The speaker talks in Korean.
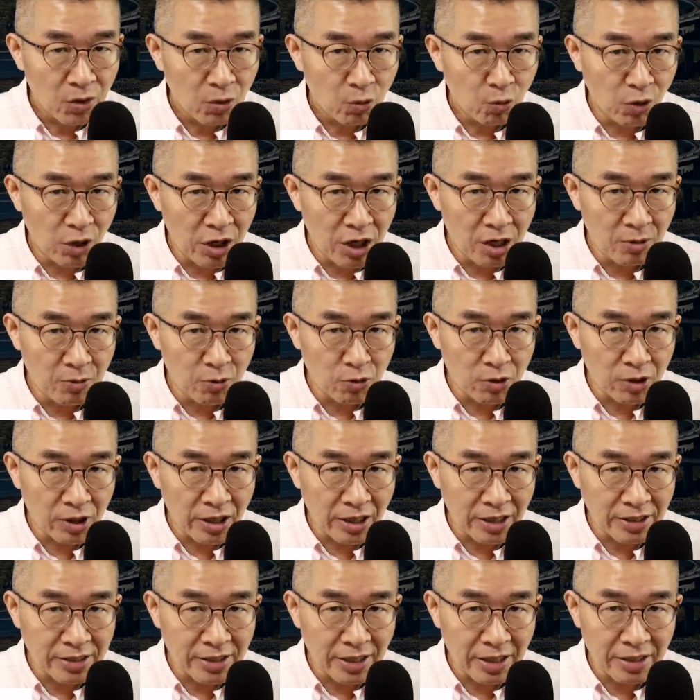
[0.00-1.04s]

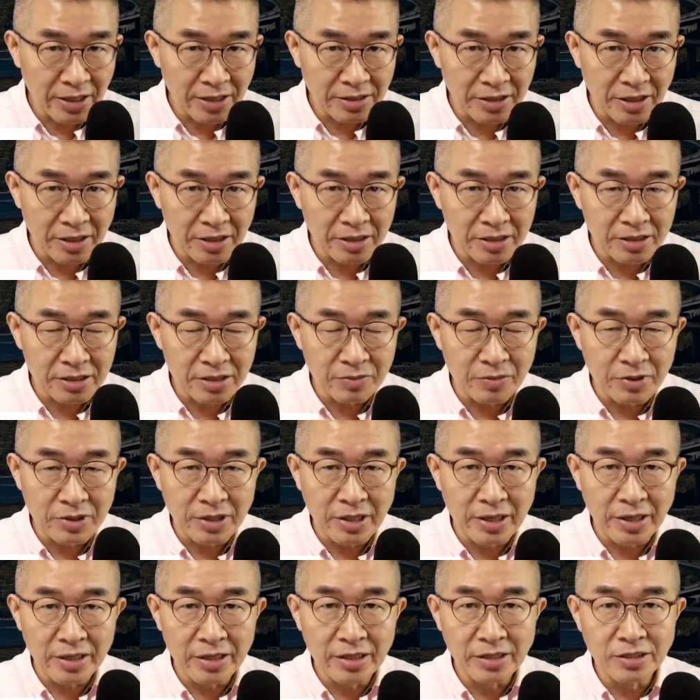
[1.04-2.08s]
월북하지 않았다는
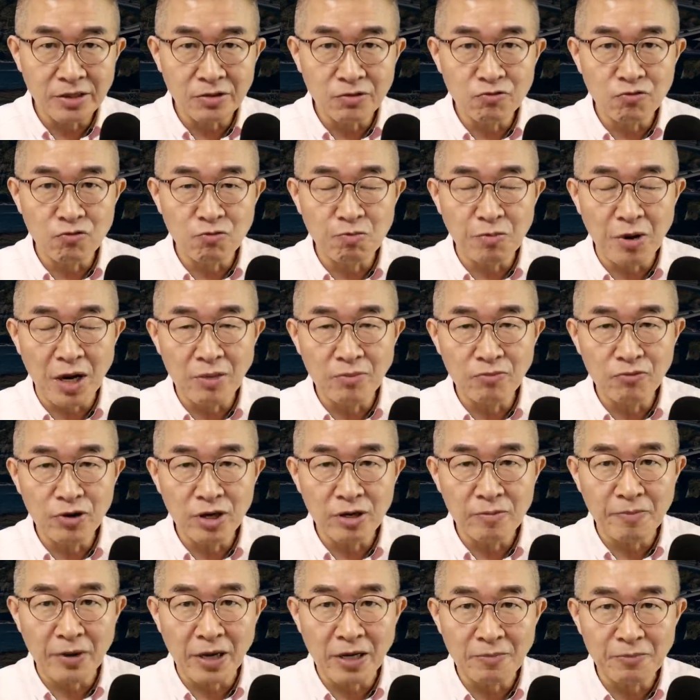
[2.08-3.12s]
것입니다. 이것은
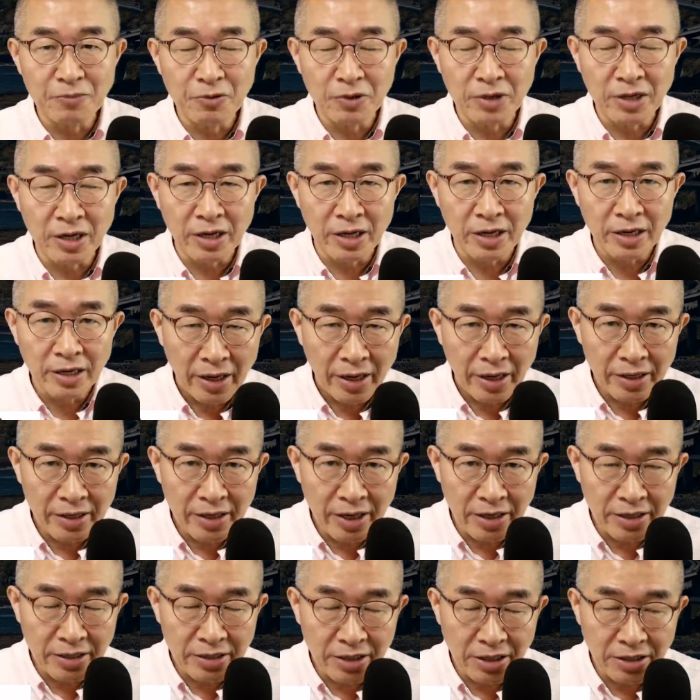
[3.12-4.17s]
국방부의 발표나
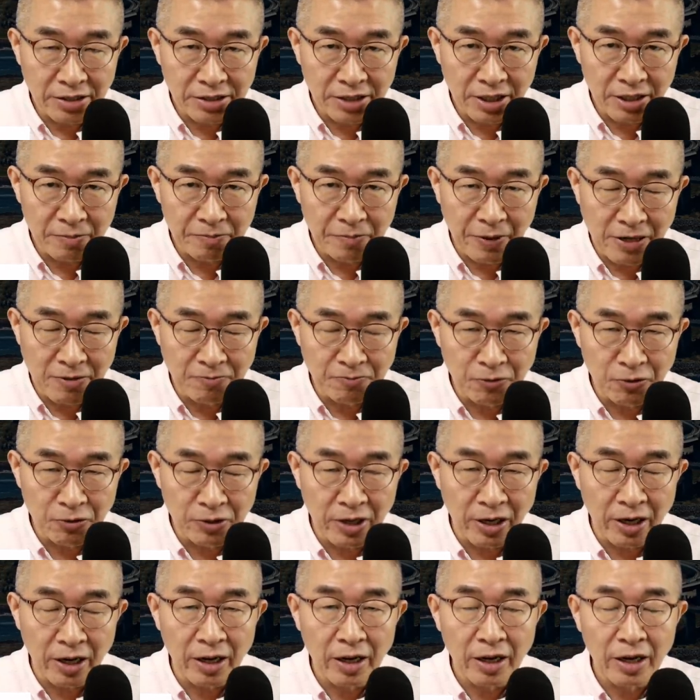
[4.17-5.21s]
해양경찰의
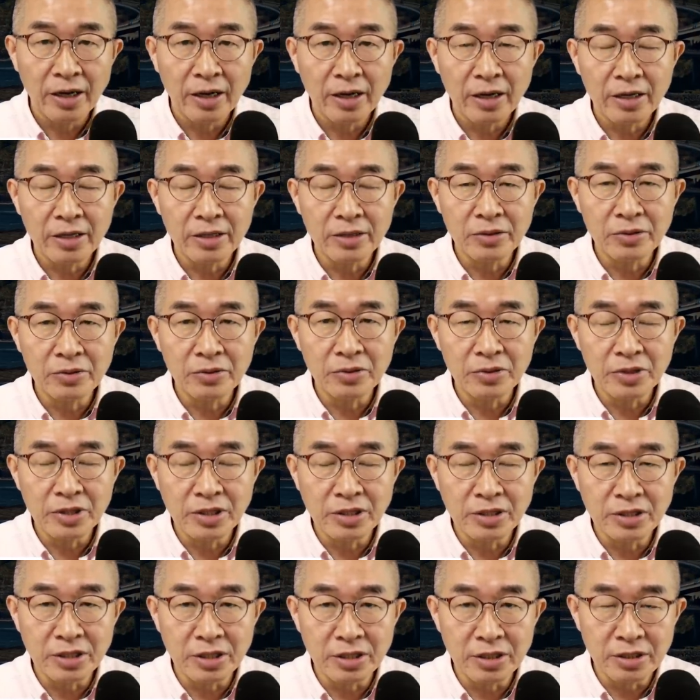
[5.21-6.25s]
발표나 그리고
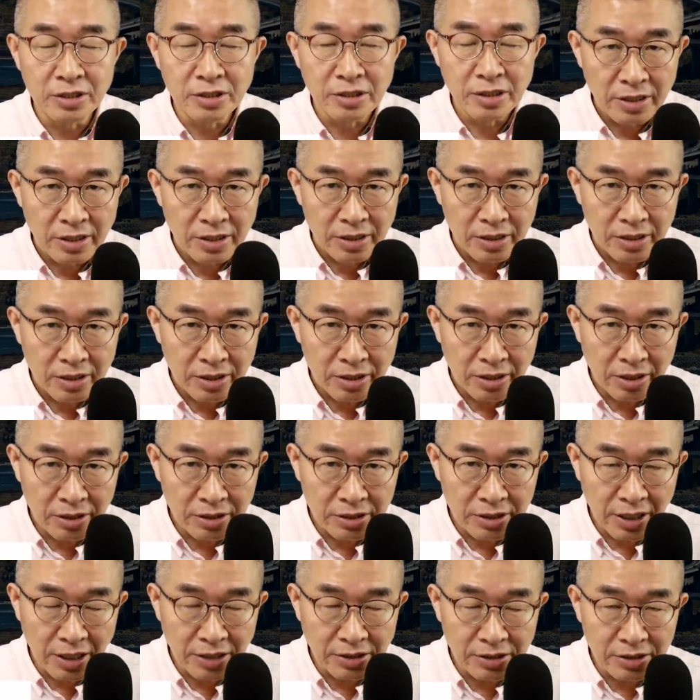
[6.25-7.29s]

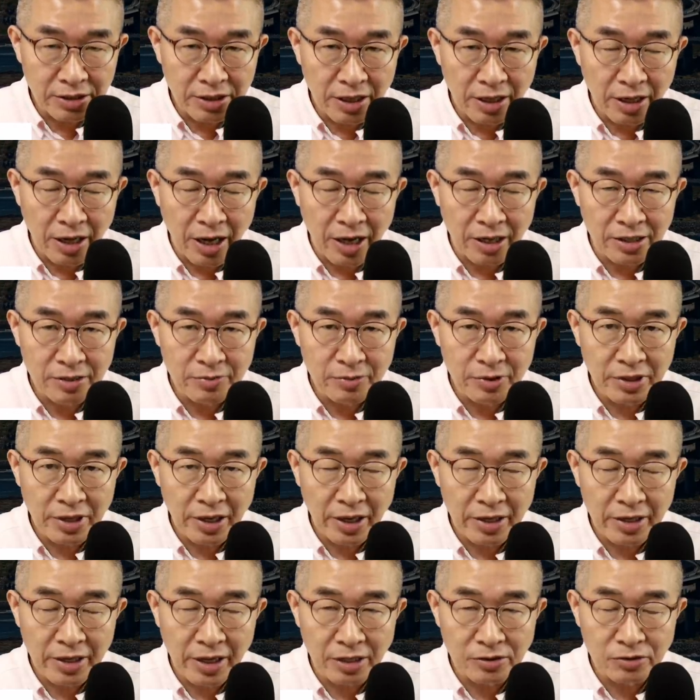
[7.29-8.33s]
인천경찰서나 아니면
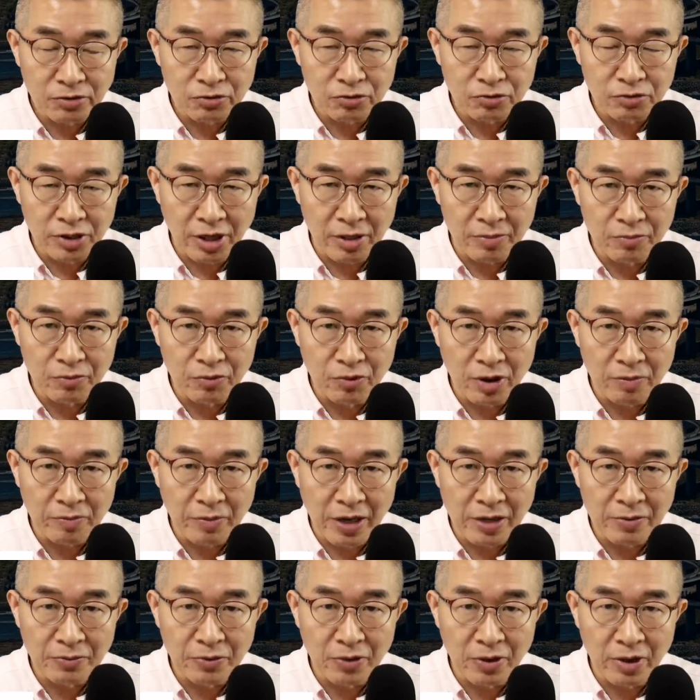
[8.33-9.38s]
해양수산부의
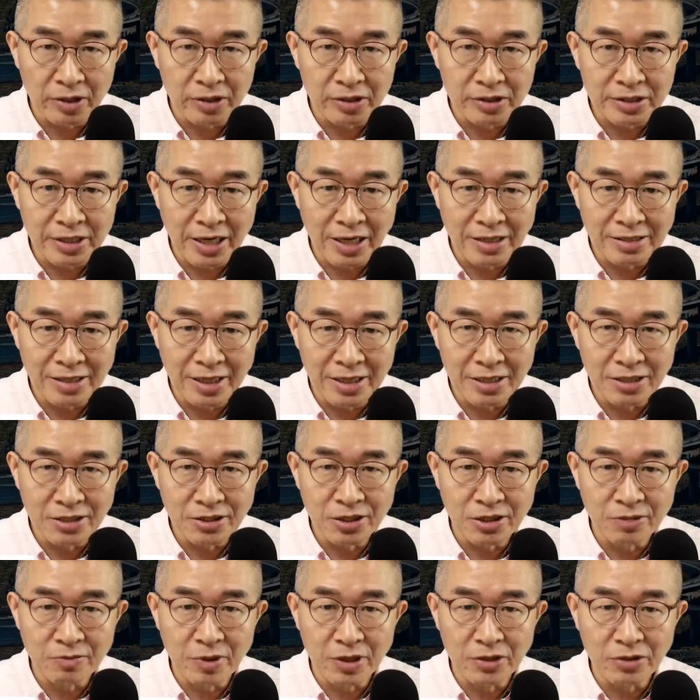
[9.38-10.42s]
발표와는 상당히
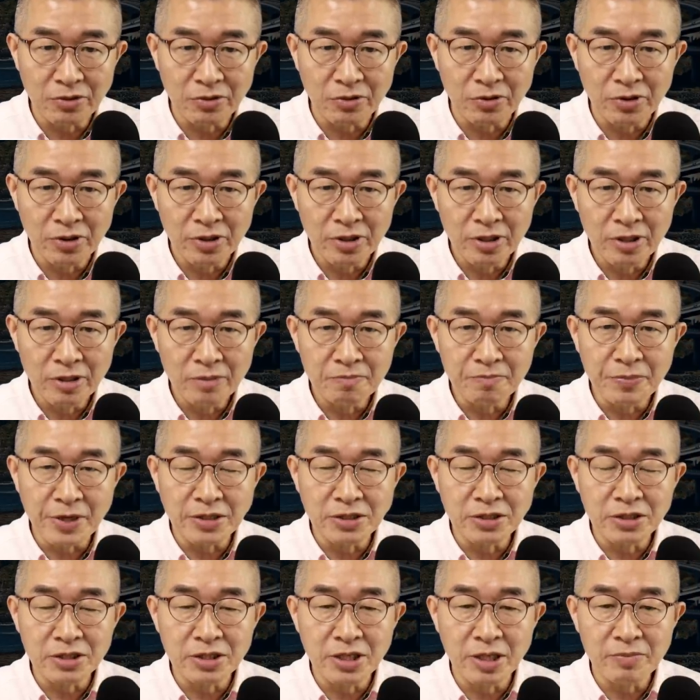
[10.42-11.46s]
정면으로
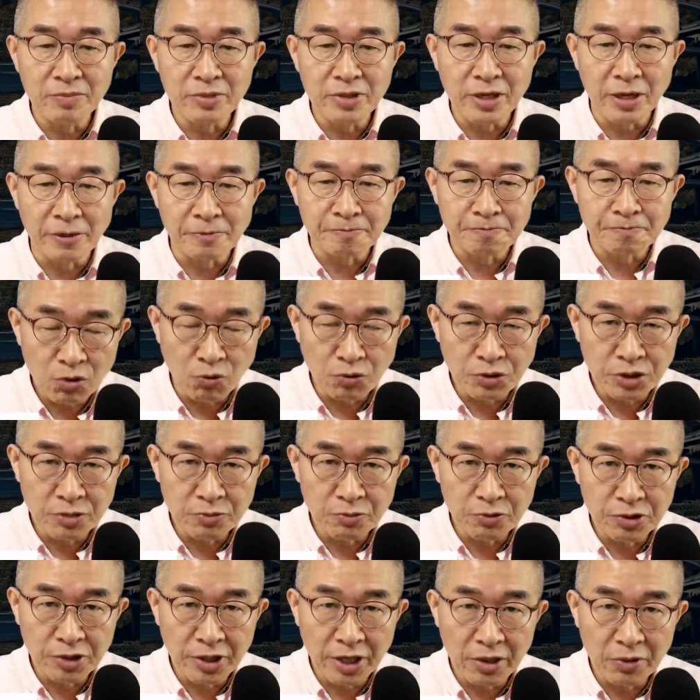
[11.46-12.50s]
배치됩니다.
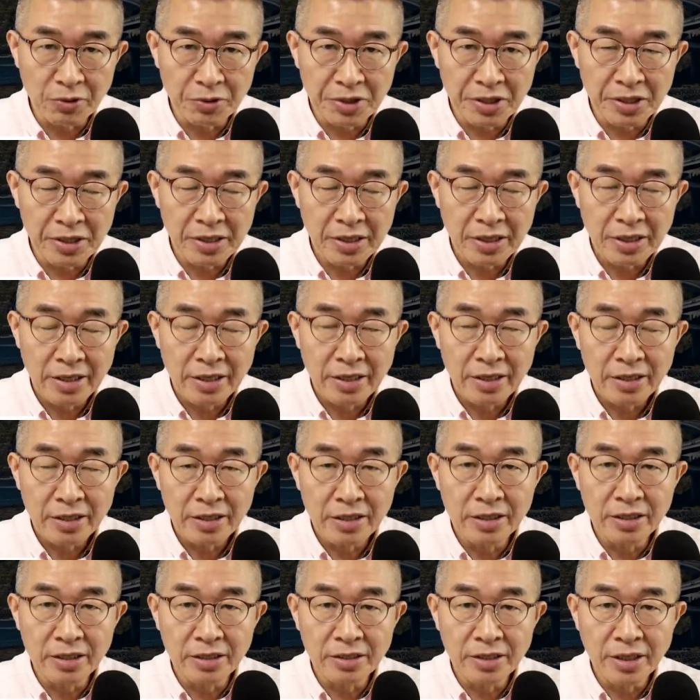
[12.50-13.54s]
통지문 내용에
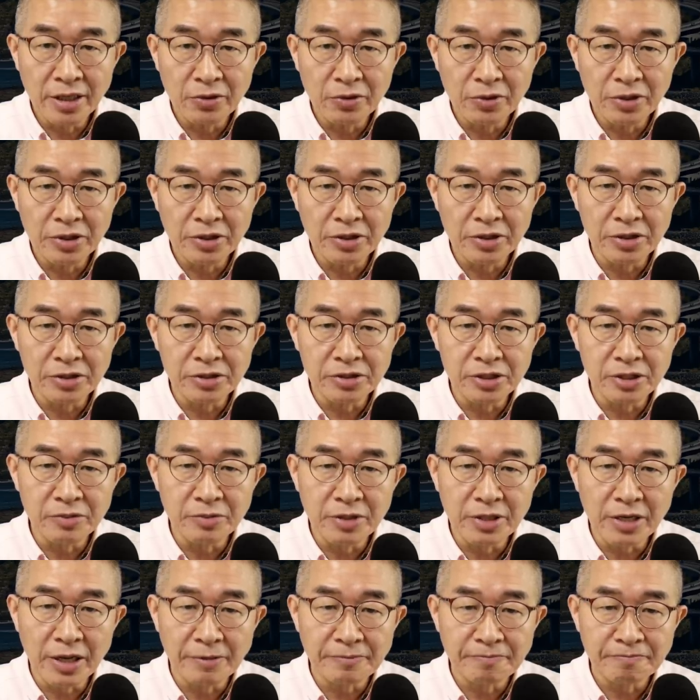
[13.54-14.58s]
이런 내용이
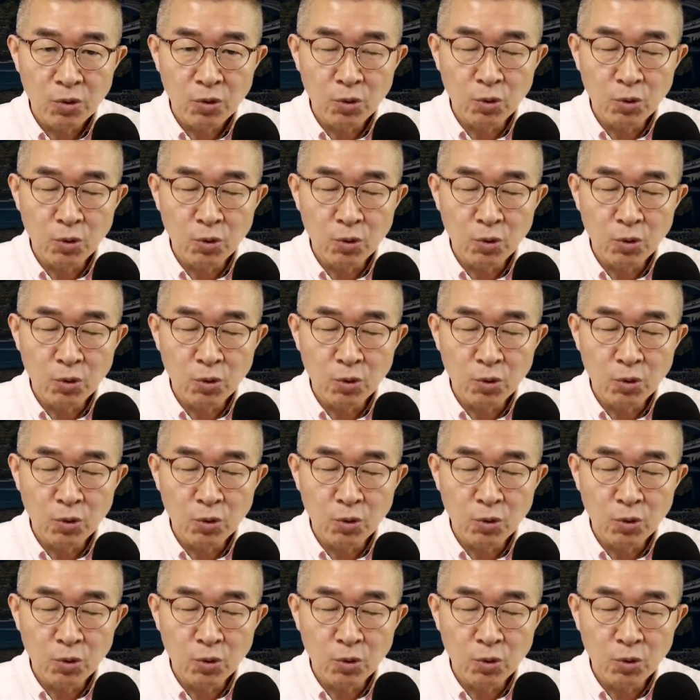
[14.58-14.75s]
들어있습니다.